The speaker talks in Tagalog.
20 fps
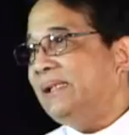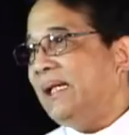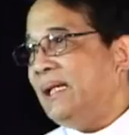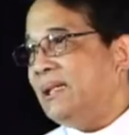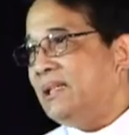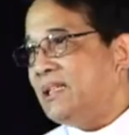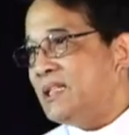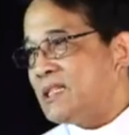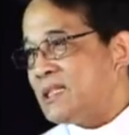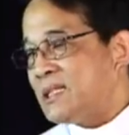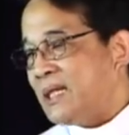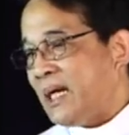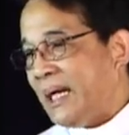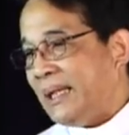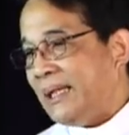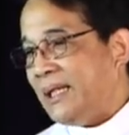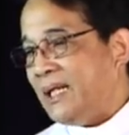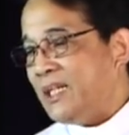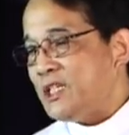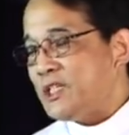in the
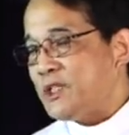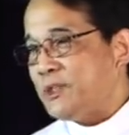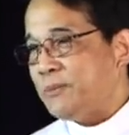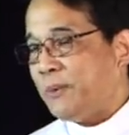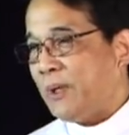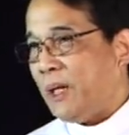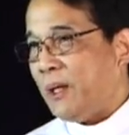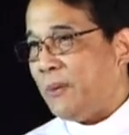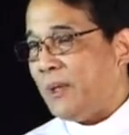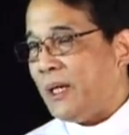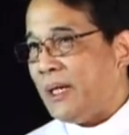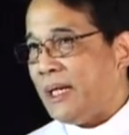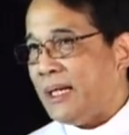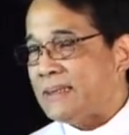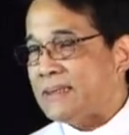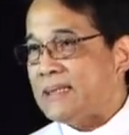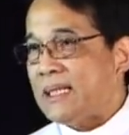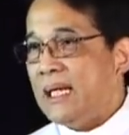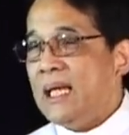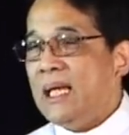silence of our heart.
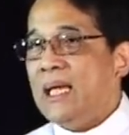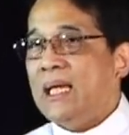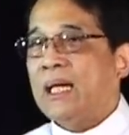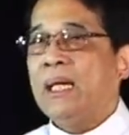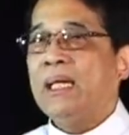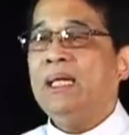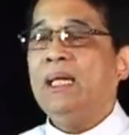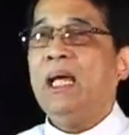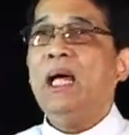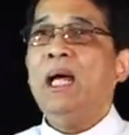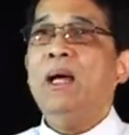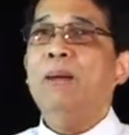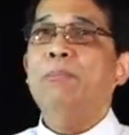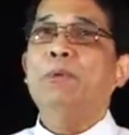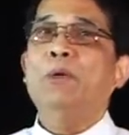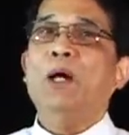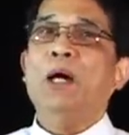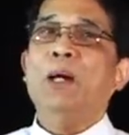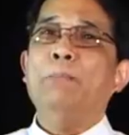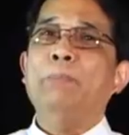Kaya nga
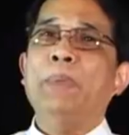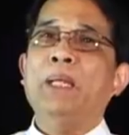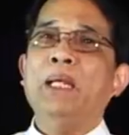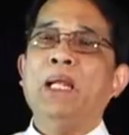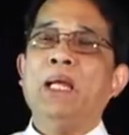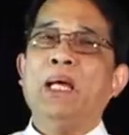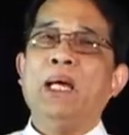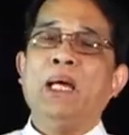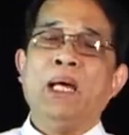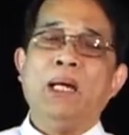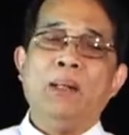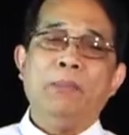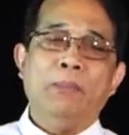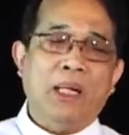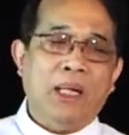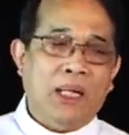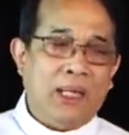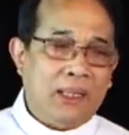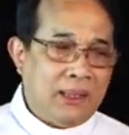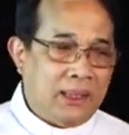po ang
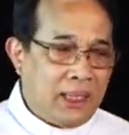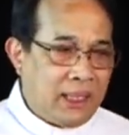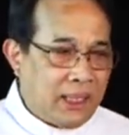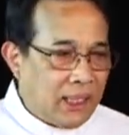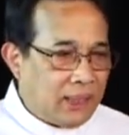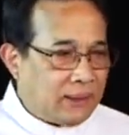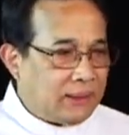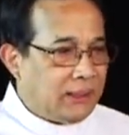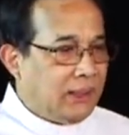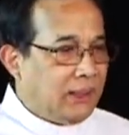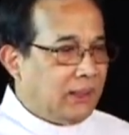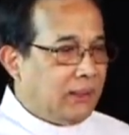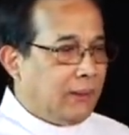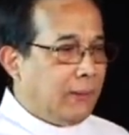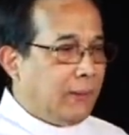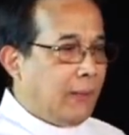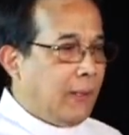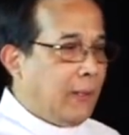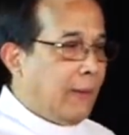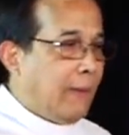pinakamaganda
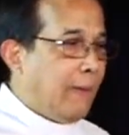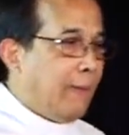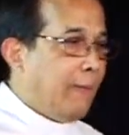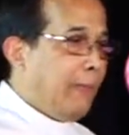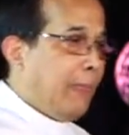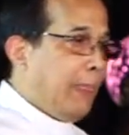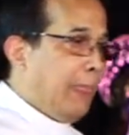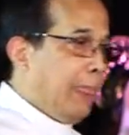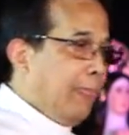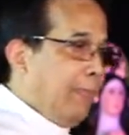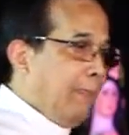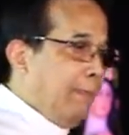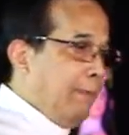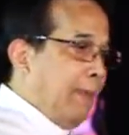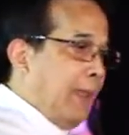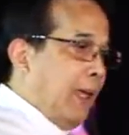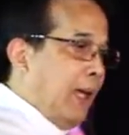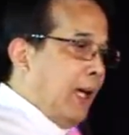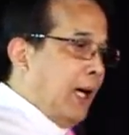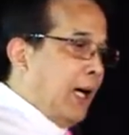nating uh,
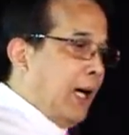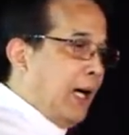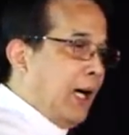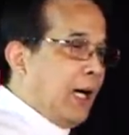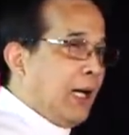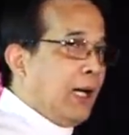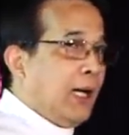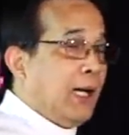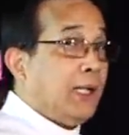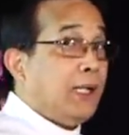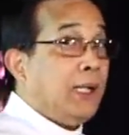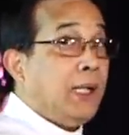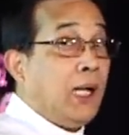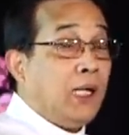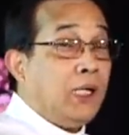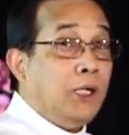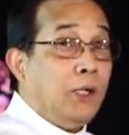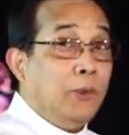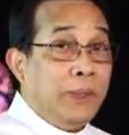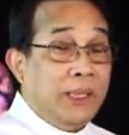uh,
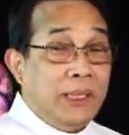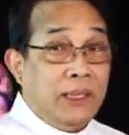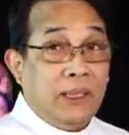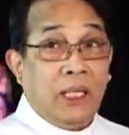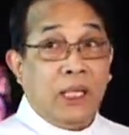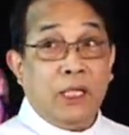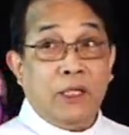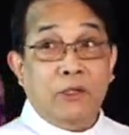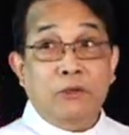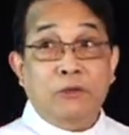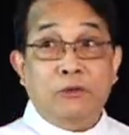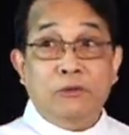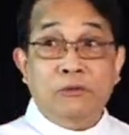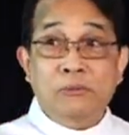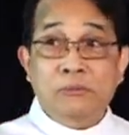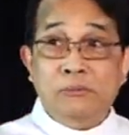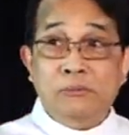gagawin ngayong